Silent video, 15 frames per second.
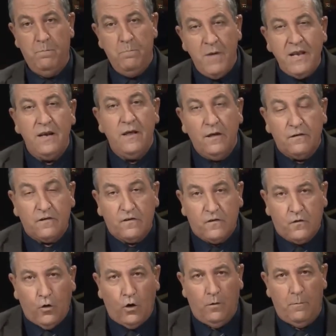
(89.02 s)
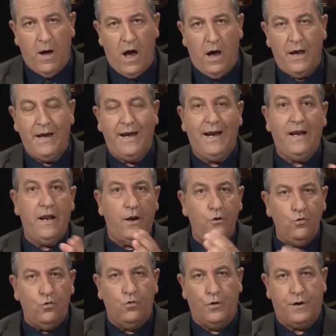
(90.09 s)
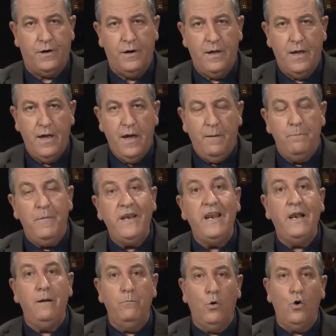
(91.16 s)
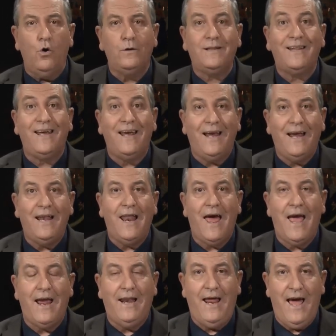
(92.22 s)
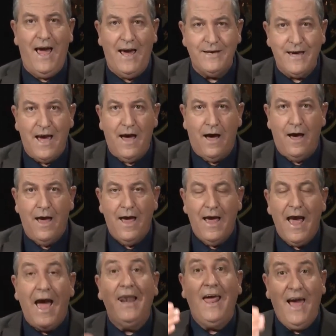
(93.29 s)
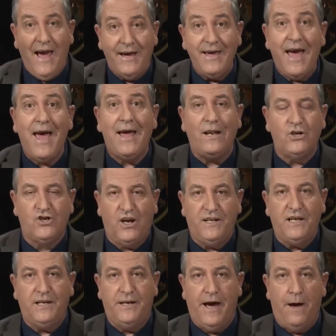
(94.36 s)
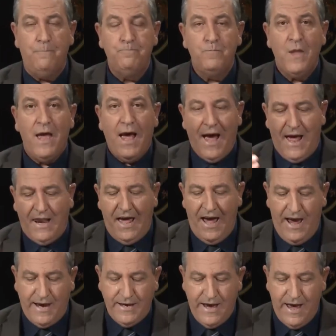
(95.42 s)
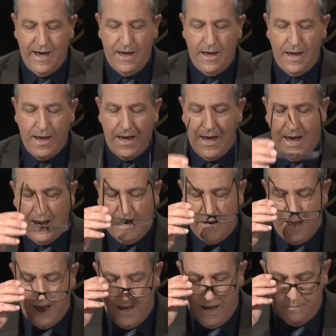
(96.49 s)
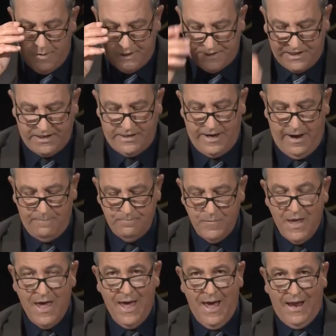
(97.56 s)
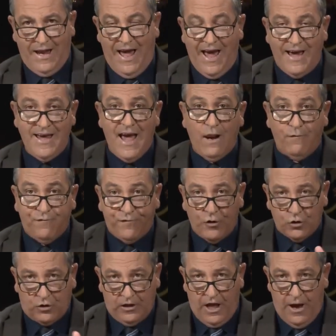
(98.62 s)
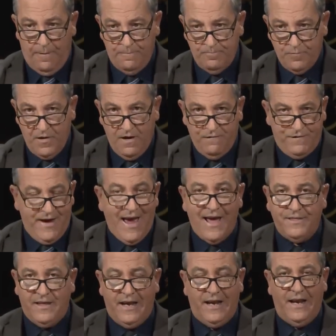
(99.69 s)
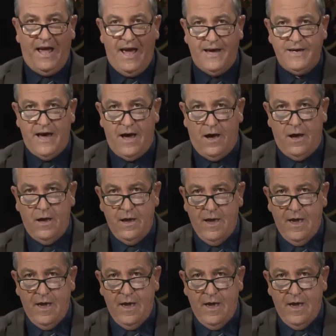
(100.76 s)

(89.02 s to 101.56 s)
من الظلمه الى النور من الموت الى الحياه الحياه الجديده الحياه الابديه الحياه الفضله في هذه الحياه